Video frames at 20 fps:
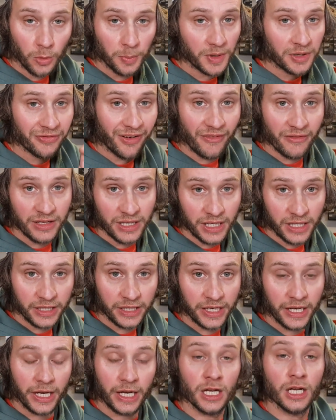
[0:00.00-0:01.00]
per far vedere
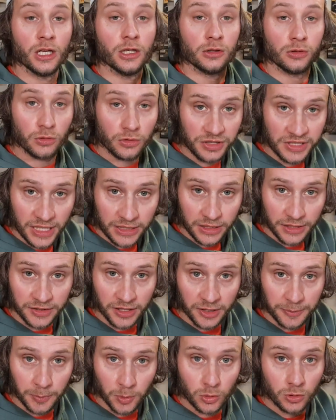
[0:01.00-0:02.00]
che nonostante
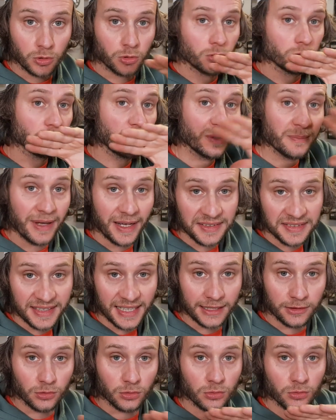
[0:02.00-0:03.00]
sia sporco, non è mai
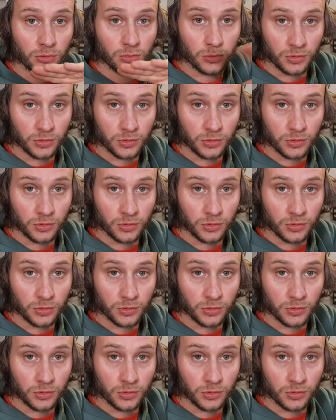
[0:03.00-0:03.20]
stato